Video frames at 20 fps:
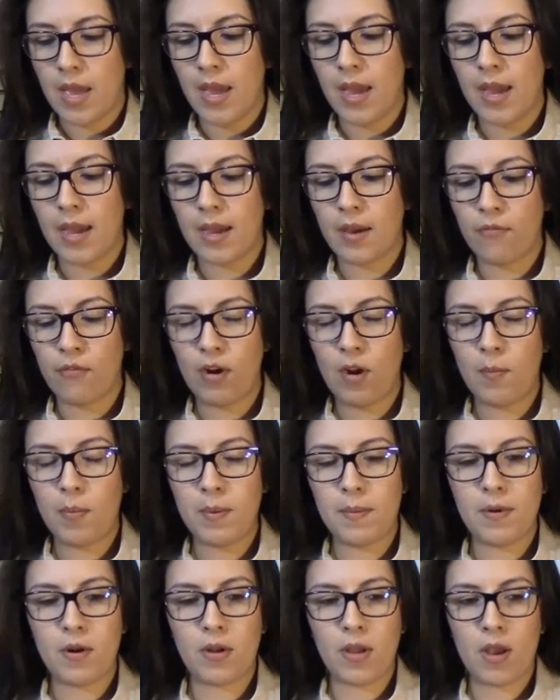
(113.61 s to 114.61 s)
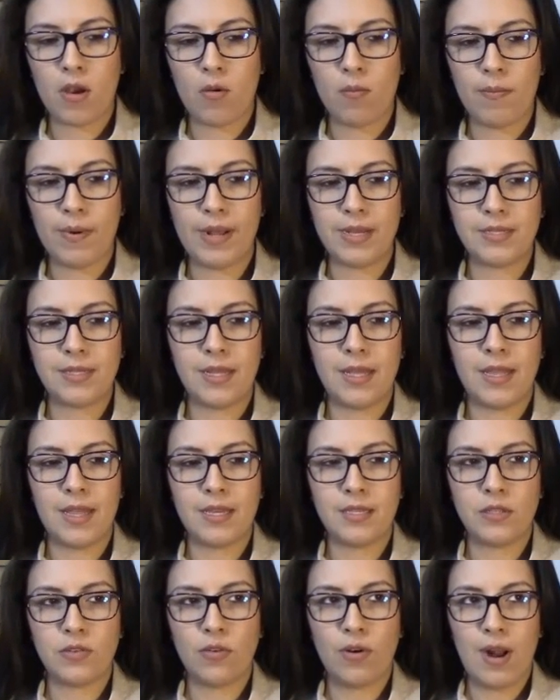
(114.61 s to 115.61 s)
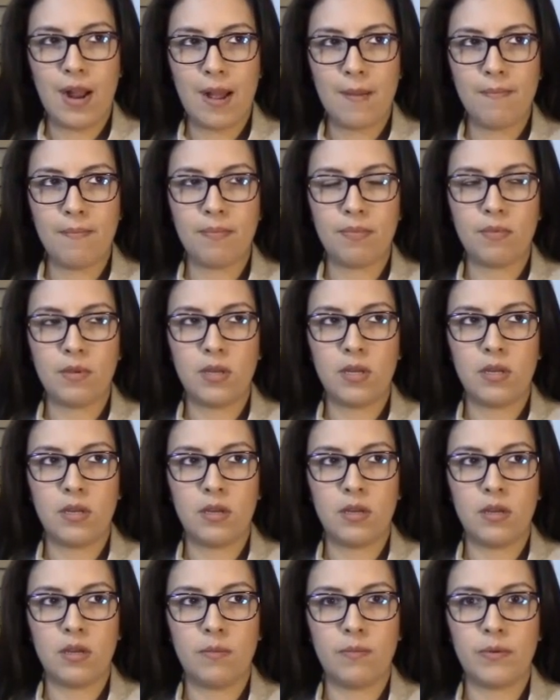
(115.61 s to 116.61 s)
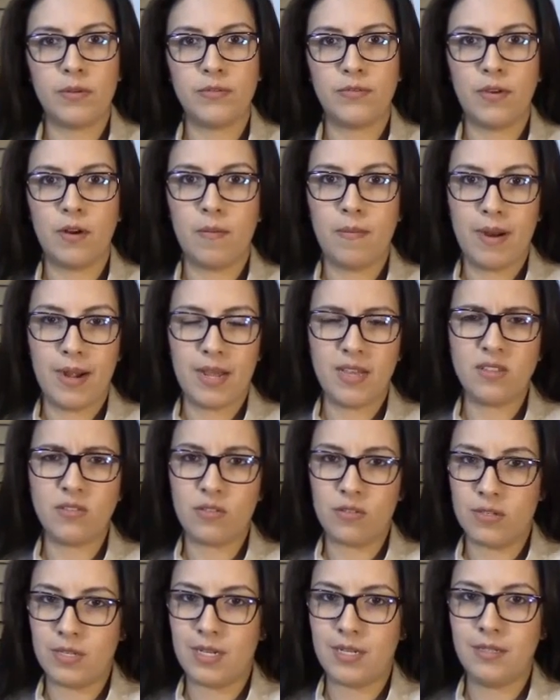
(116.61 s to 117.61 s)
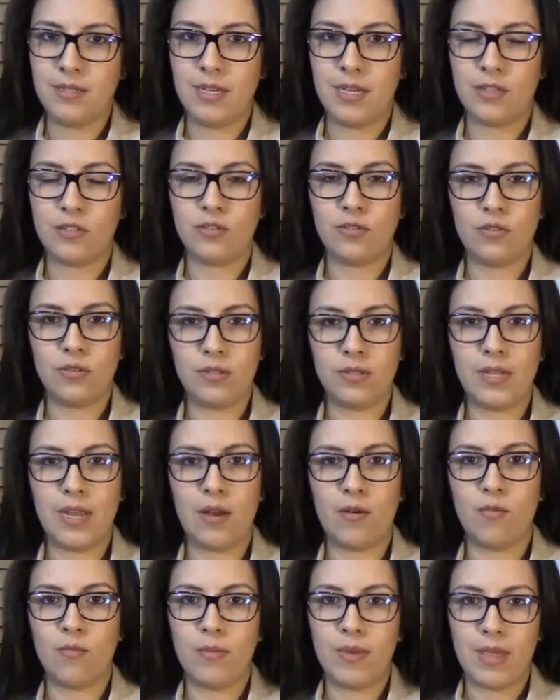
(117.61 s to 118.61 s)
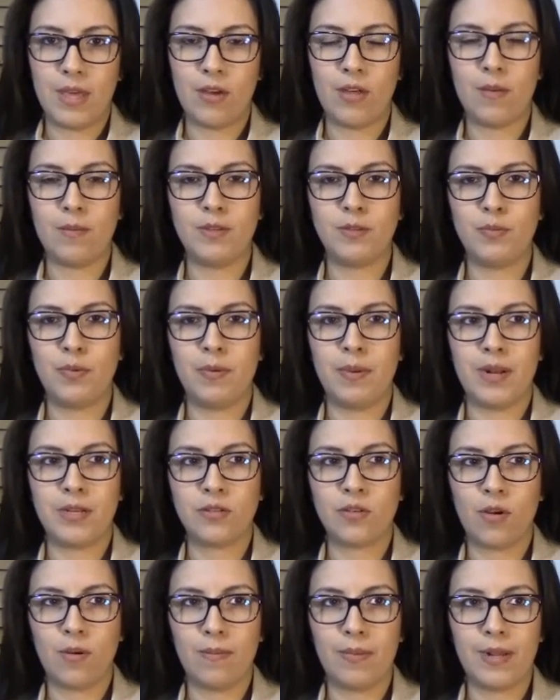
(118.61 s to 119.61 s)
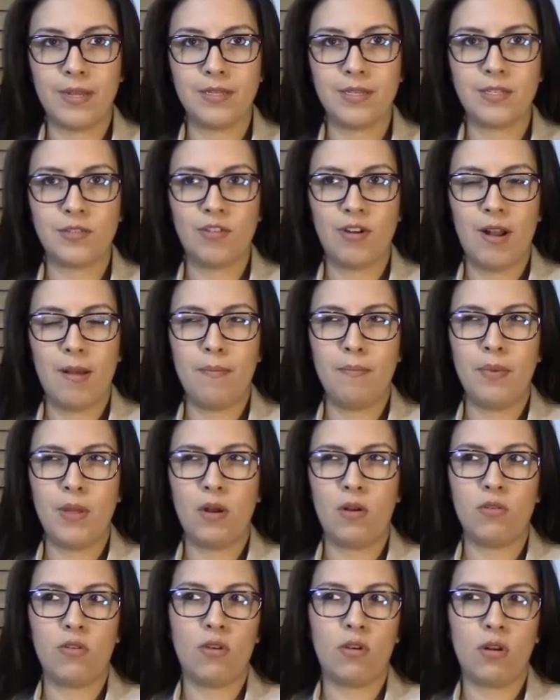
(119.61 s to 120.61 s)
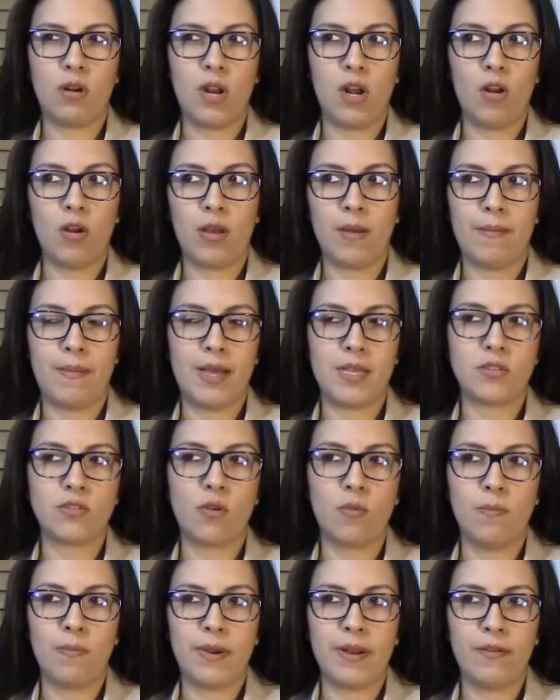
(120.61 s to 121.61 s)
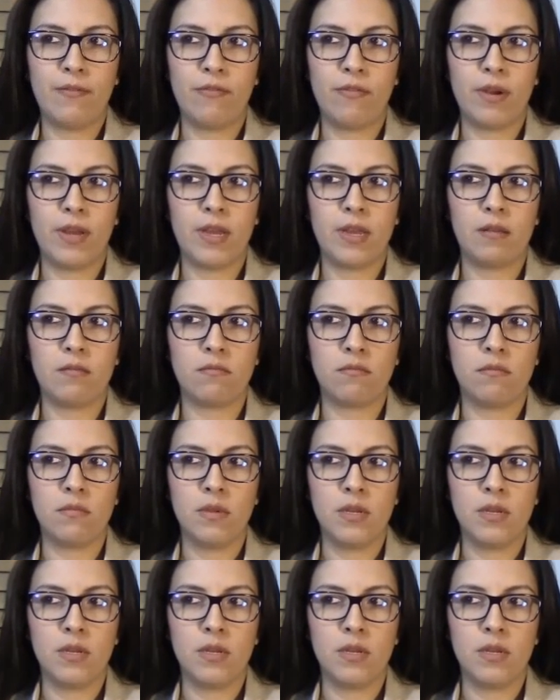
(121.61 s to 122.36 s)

Eh, que ¿Qué fue lo primero que compraste de Scrap? Eh, pues fueron varias cosas, de hecho tengo un video de mis primeras compras de scrap, pero yo creo que lo que más compré fue